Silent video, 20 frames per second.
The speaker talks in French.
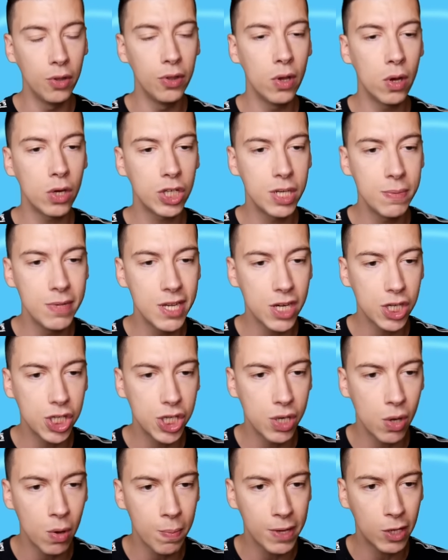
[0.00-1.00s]
Oh non, j'ai mis un
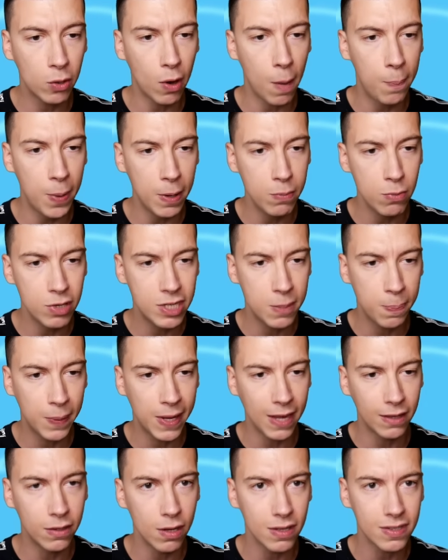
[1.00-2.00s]
géant, mais qui aura pas de
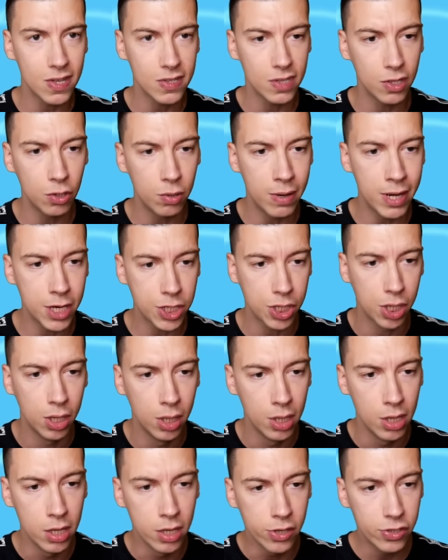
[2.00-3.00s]
multiplicateur, ça c'est dommage
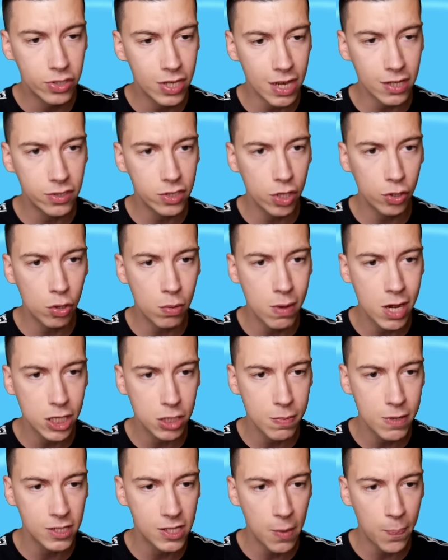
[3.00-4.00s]
Ça c'est
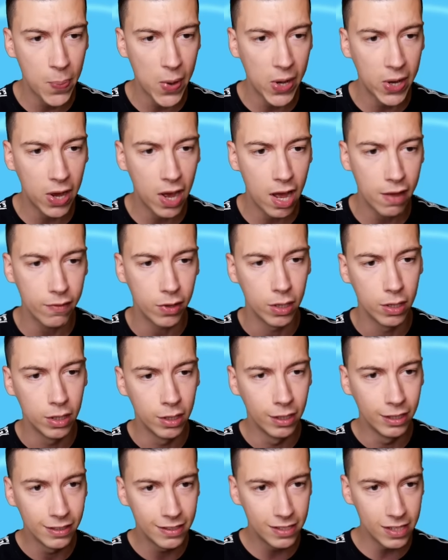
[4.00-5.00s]
dommage, mais c'est pas grave
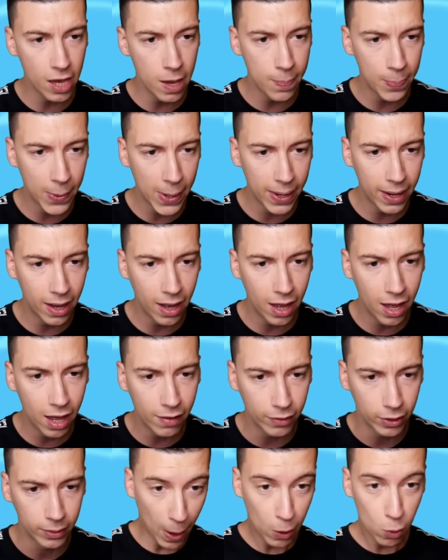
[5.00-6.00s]
c'est pas
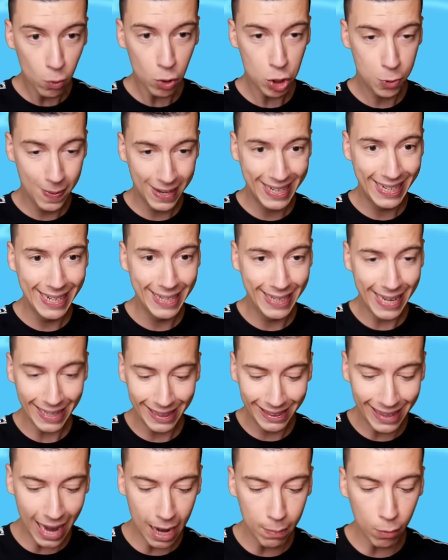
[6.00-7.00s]
grave Par contre, je vais cliquer
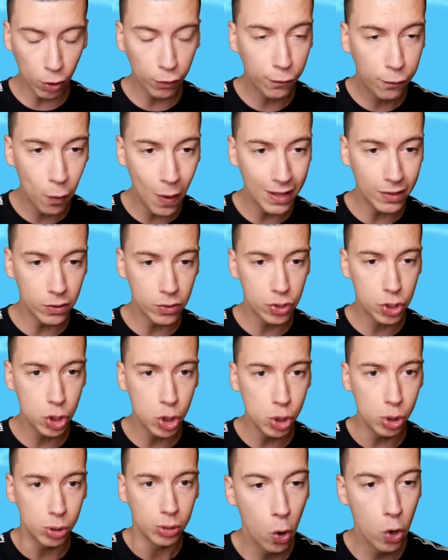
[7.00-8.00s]
tellement de fois dans le jeu
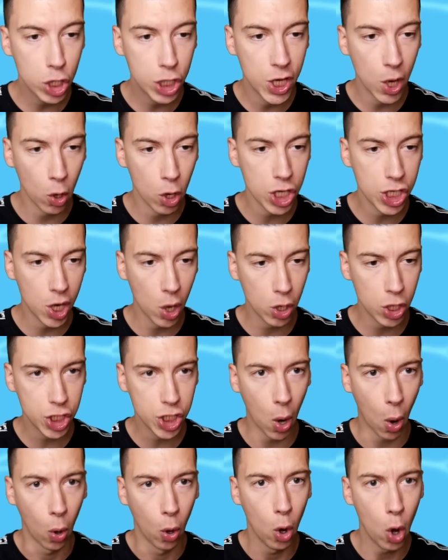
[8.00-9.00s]
Oh, les géants, les géants, les
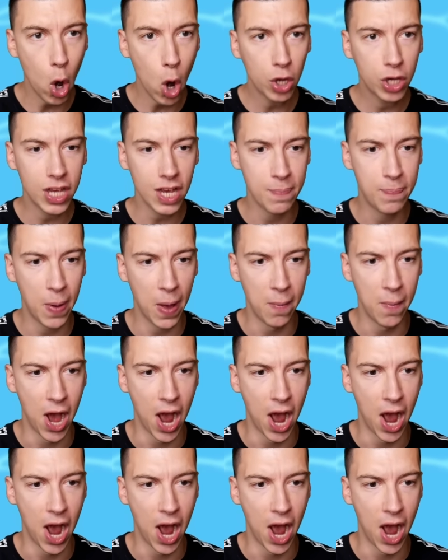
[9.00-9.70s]
géants Ok, pas